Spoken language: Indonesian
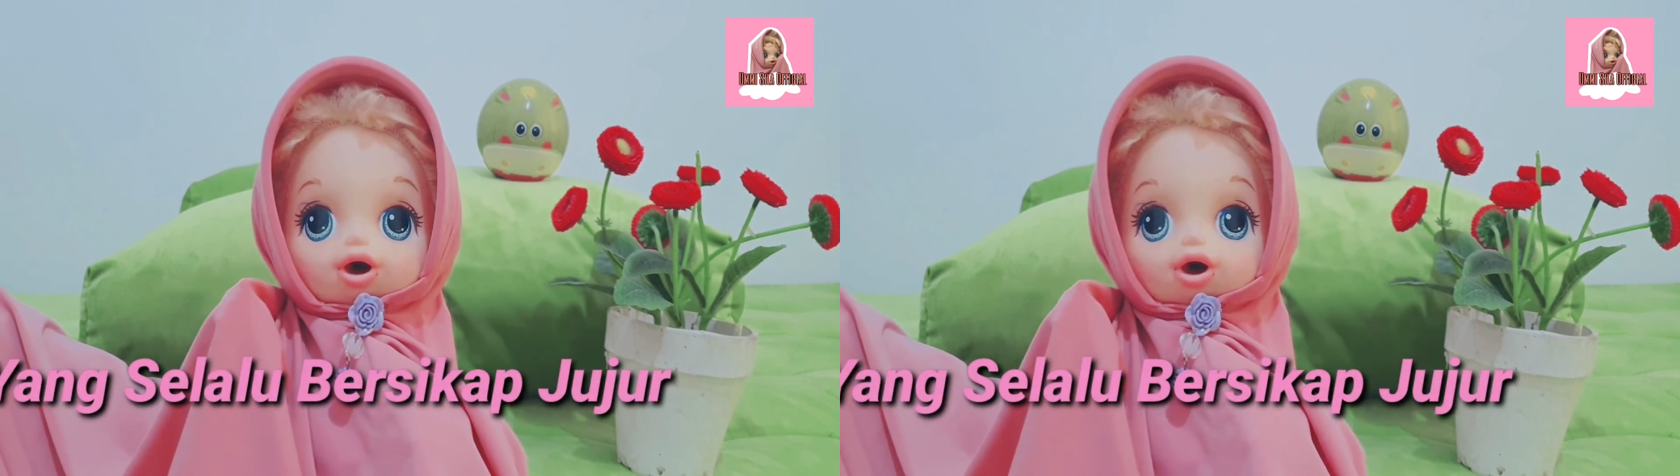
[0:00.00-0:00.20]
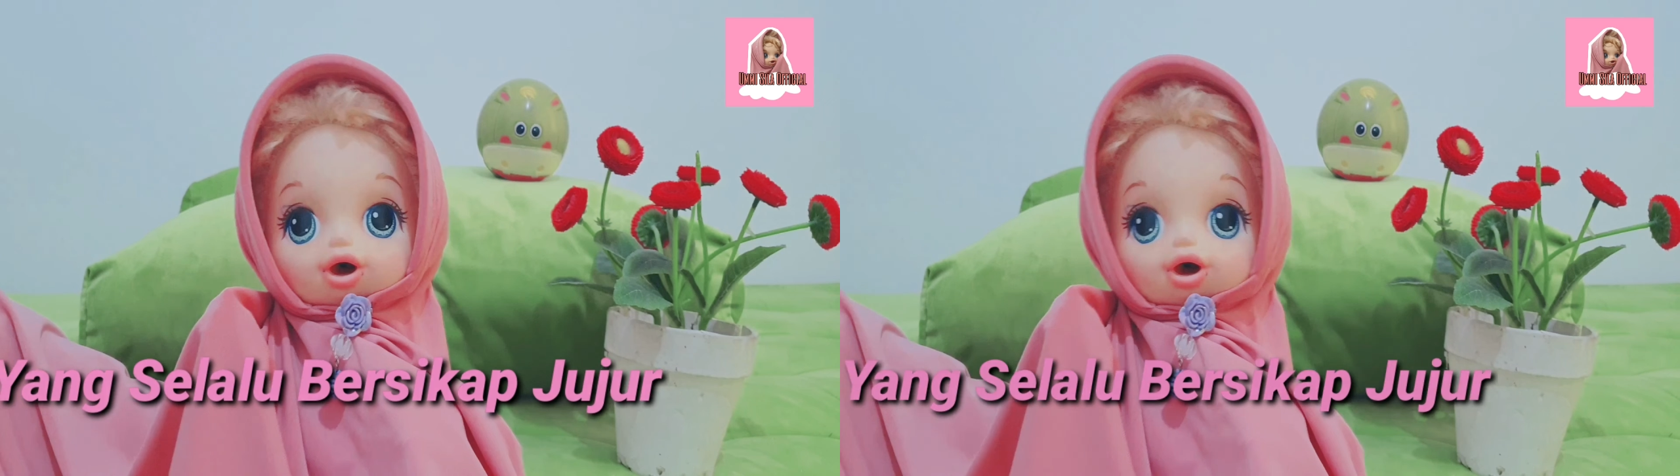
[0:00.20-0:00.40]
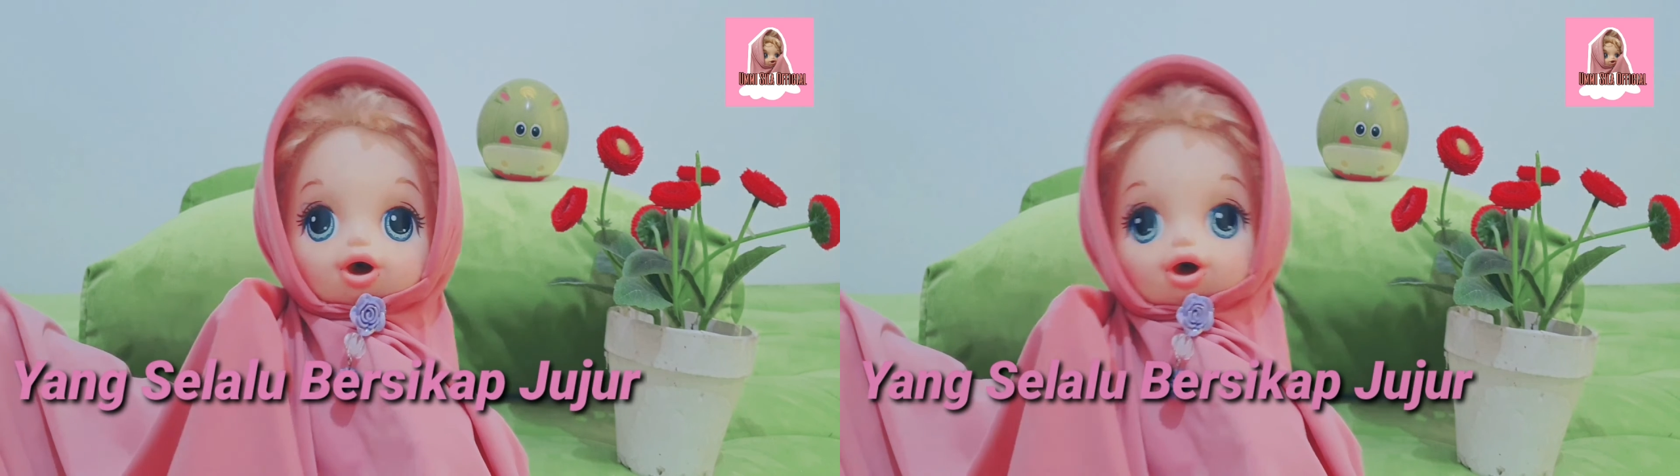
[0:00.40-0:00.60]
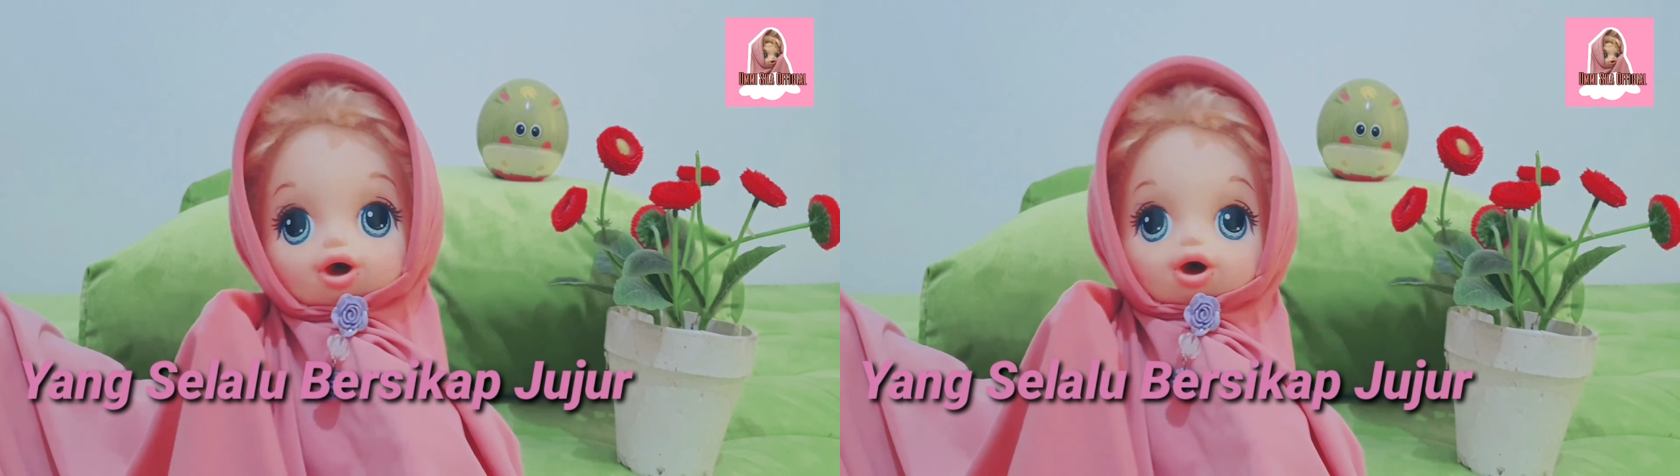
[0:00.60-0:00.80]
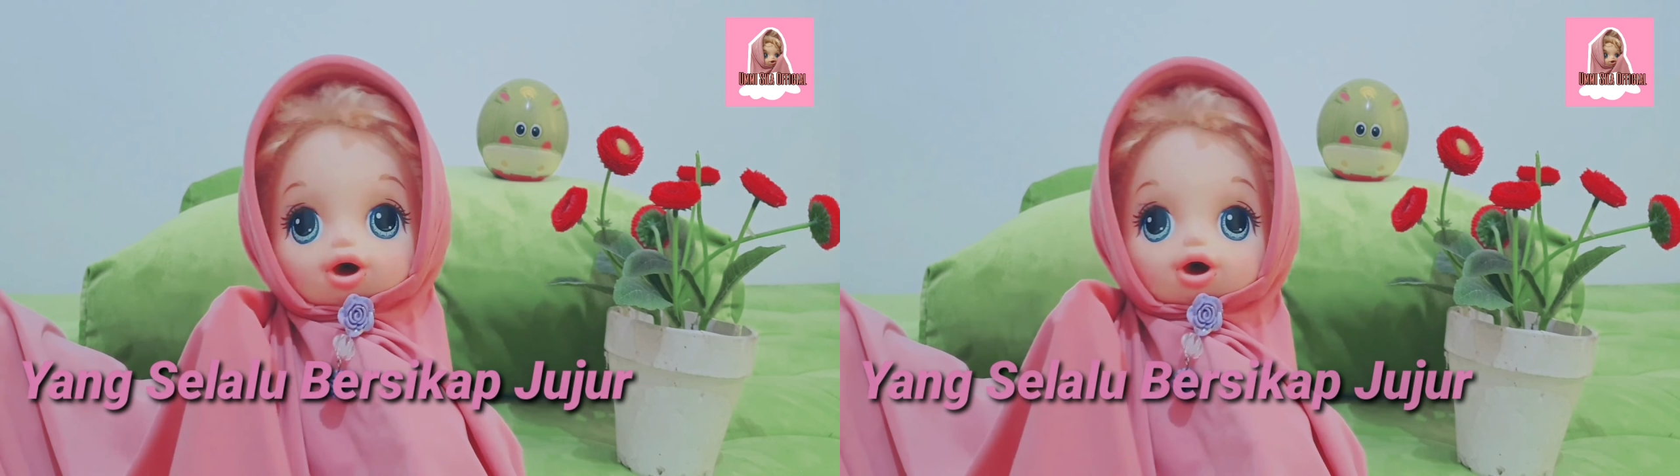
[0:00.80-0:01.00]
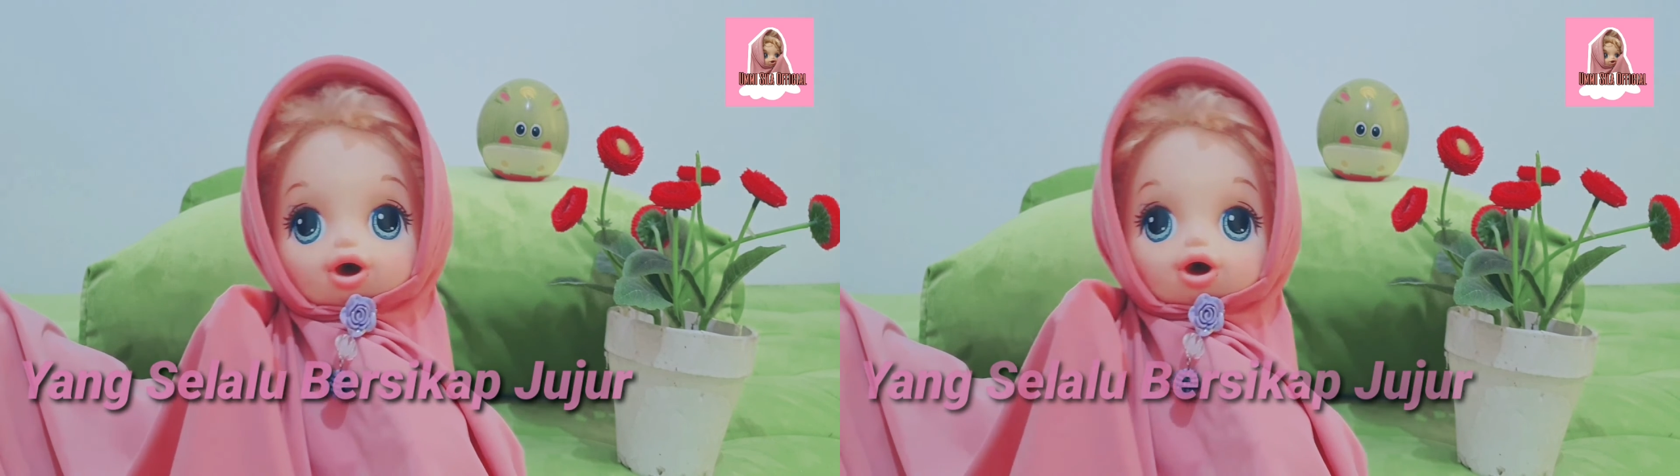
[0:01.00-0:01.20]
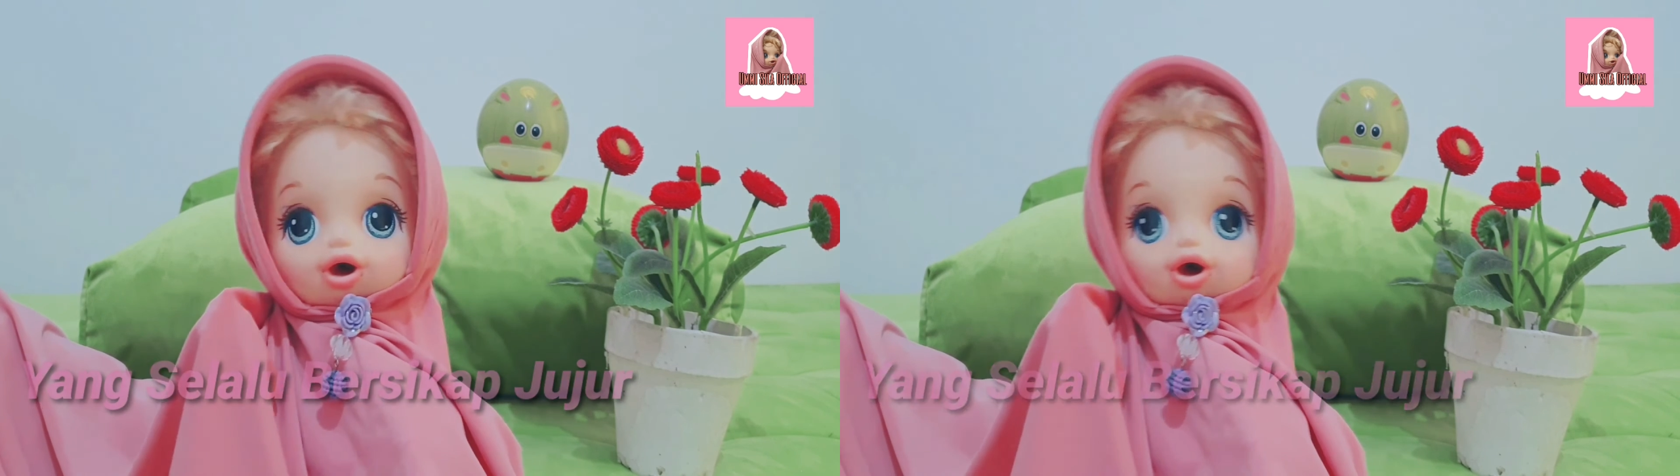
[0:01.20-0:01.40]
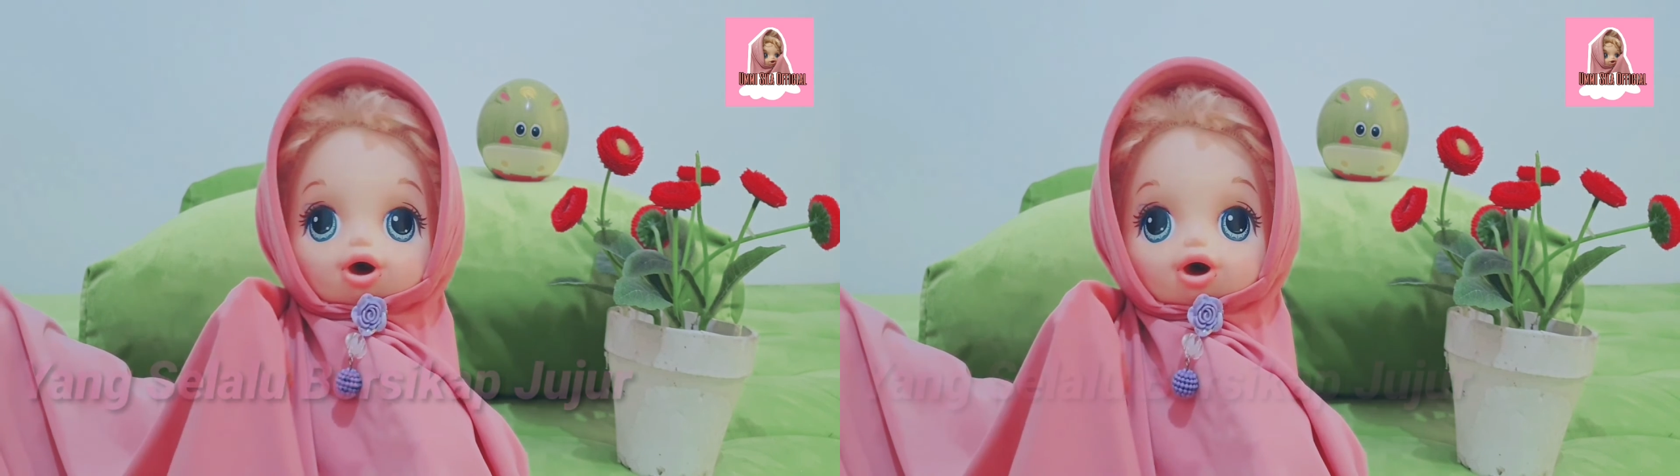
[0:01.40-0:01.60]
yang selalu bersikap
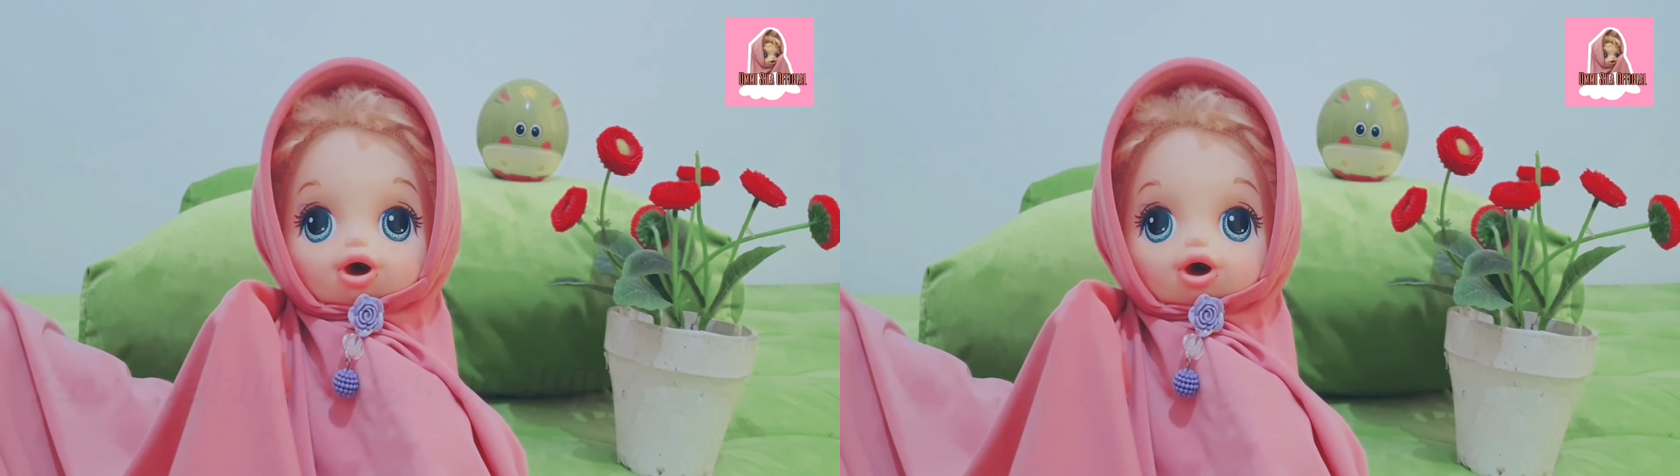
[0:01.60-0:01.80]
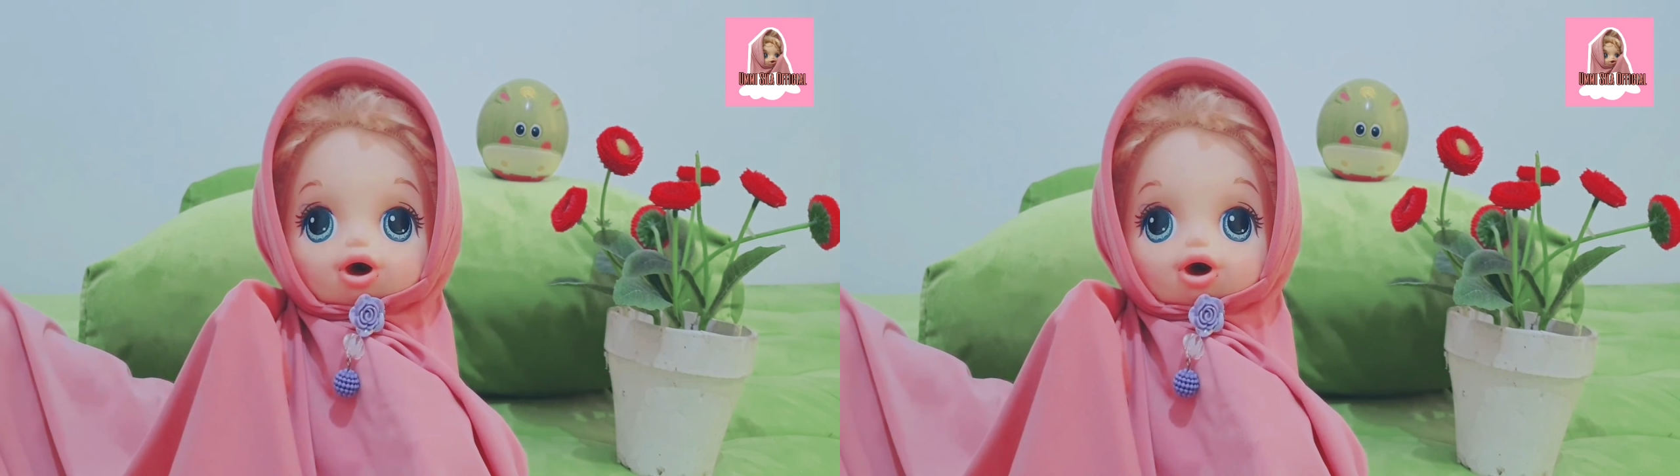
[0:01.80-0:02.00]
jujur.